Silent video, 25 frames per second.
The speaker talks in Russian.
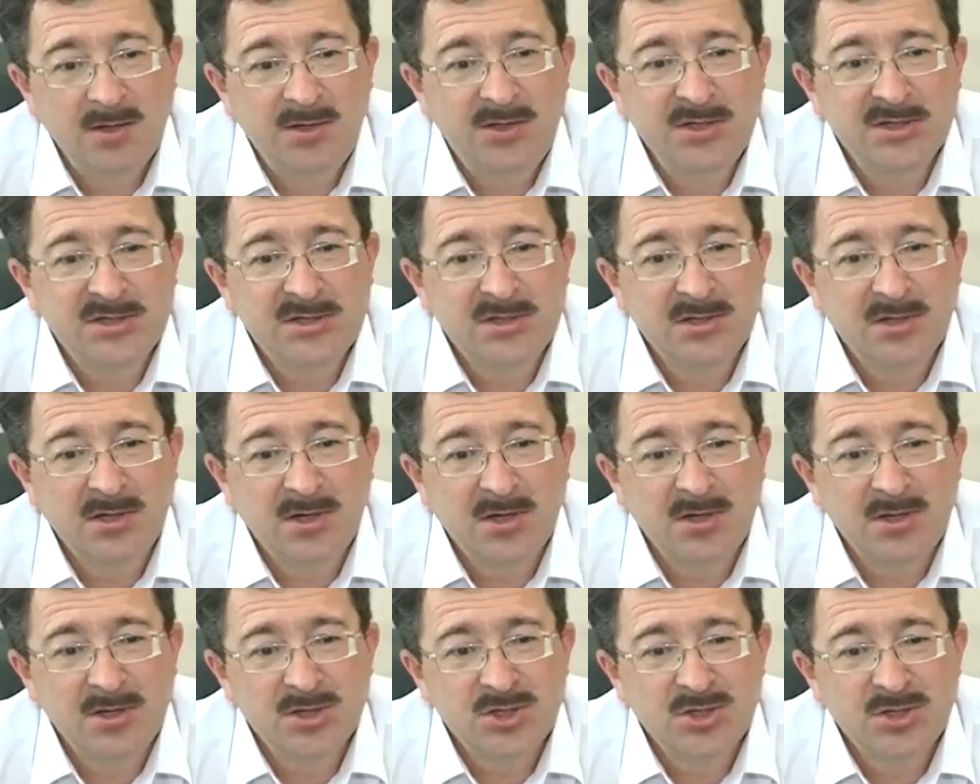Единственное,
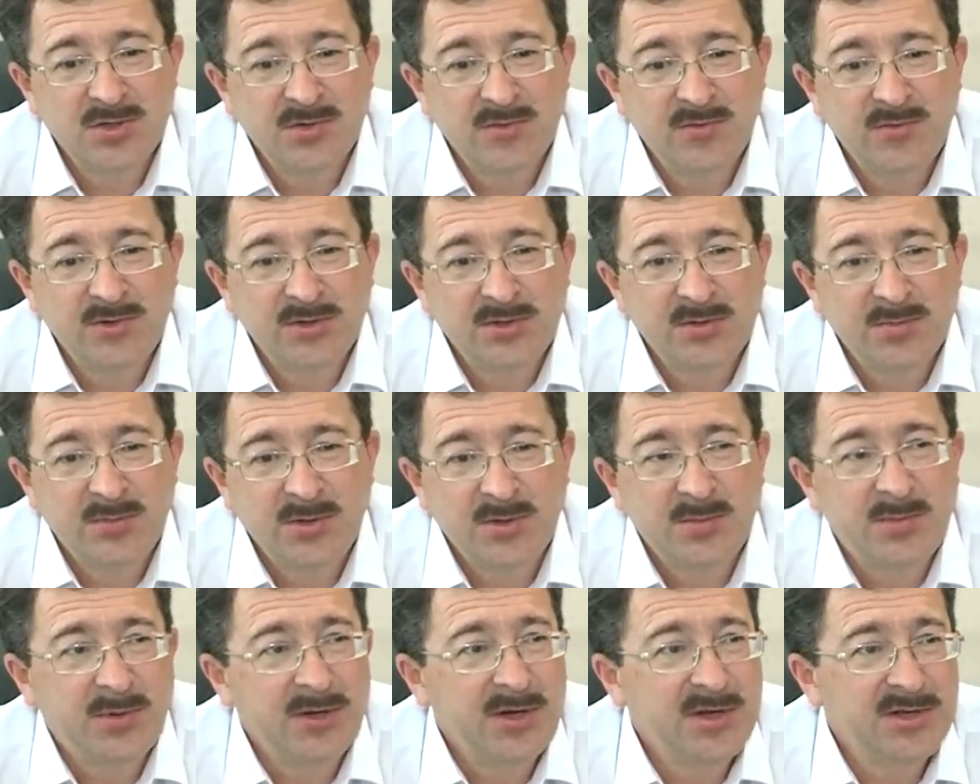конечно, в этом
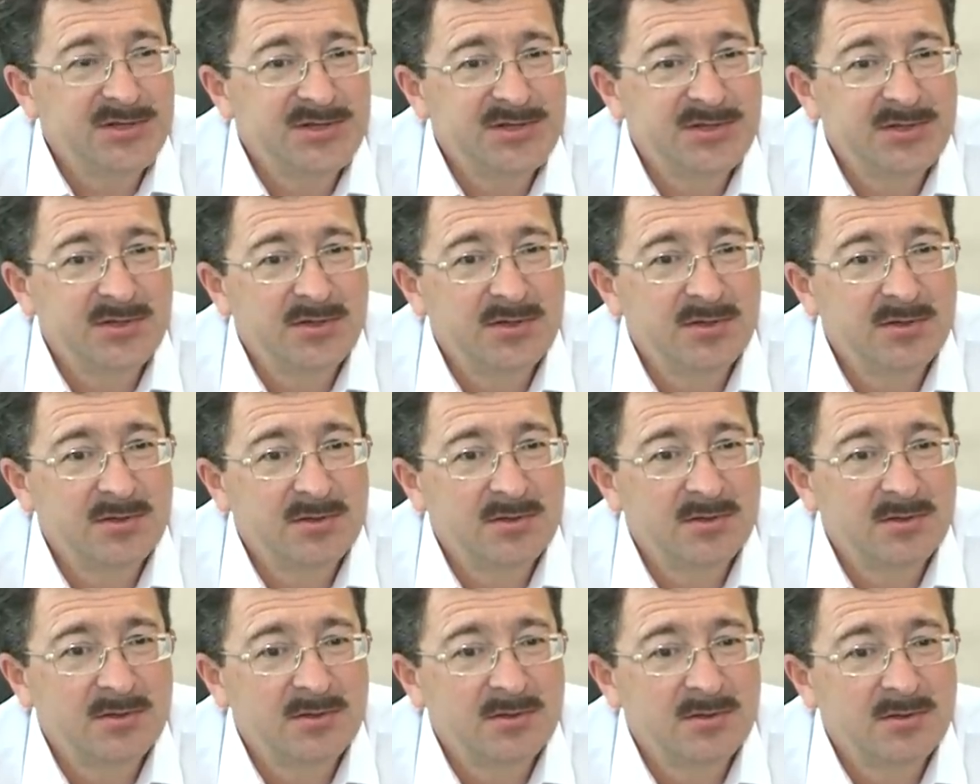предприятии
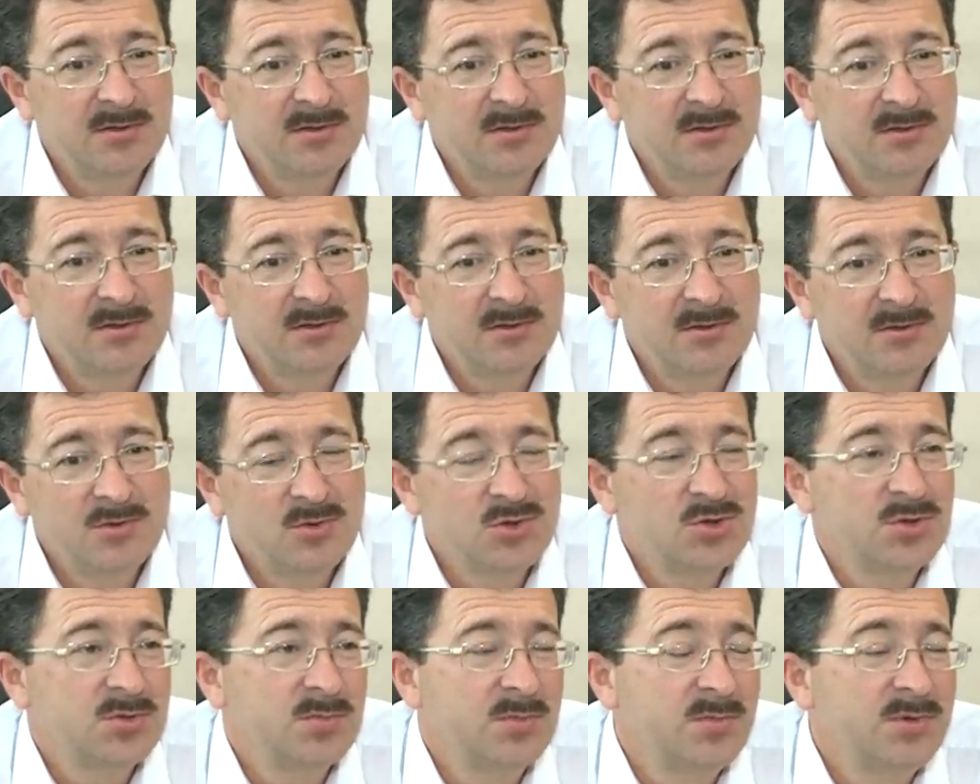э,
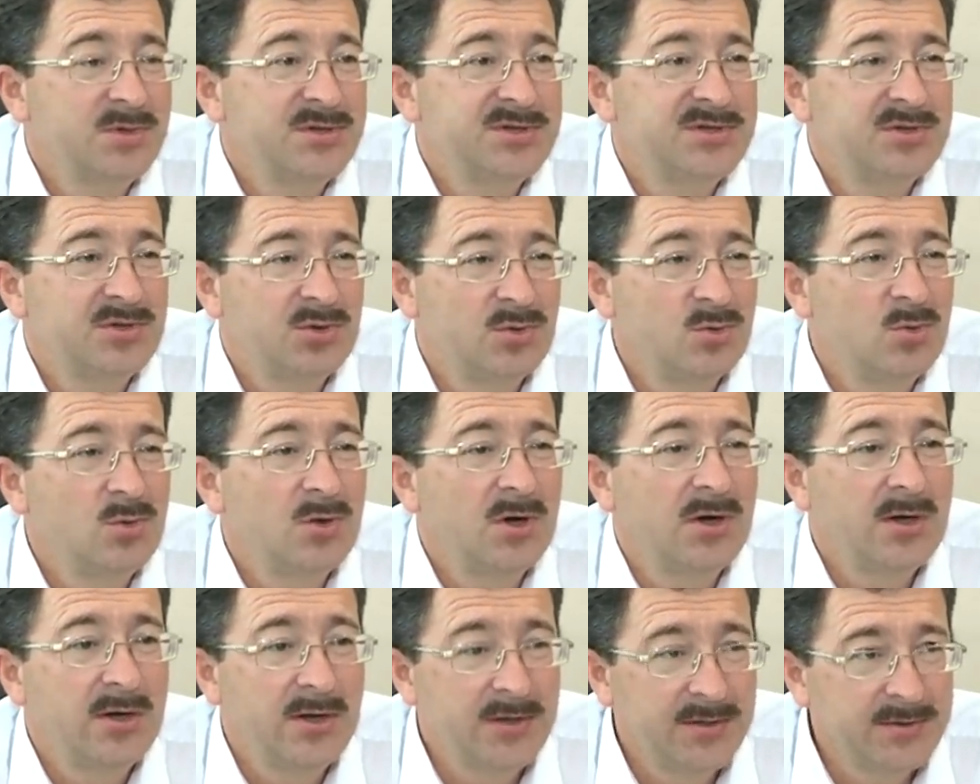должен быть
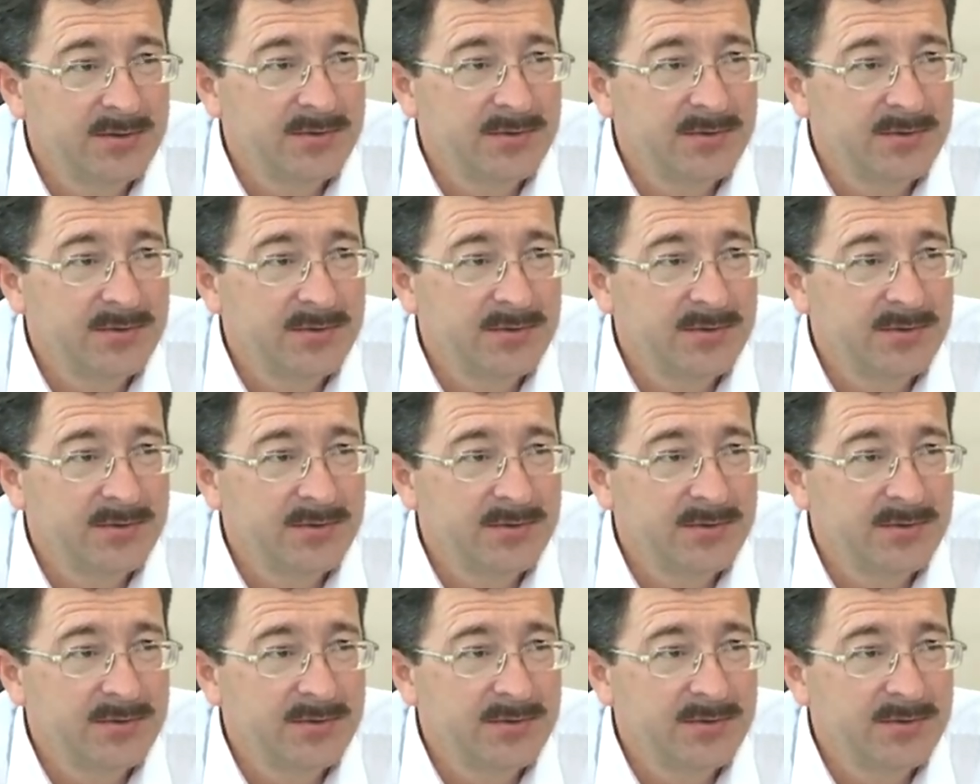туалет.